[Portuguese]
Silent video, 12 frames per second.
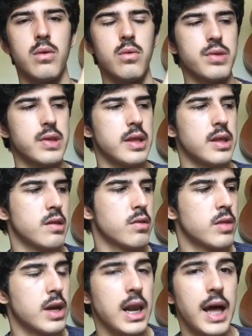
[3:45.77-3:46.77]
O Cidadão de
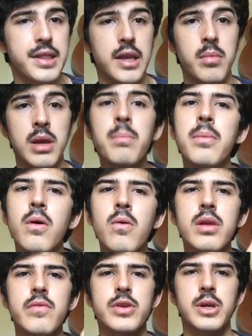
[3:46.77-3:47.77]
Segunda Classe, ele me lembrou um
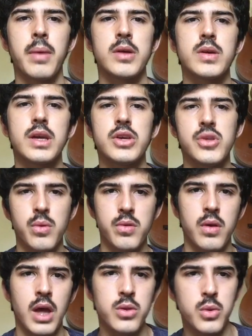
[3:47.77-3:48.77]
livro chamado Aqui Estão
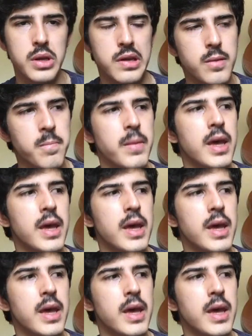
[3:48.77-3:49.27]
Sonhadores,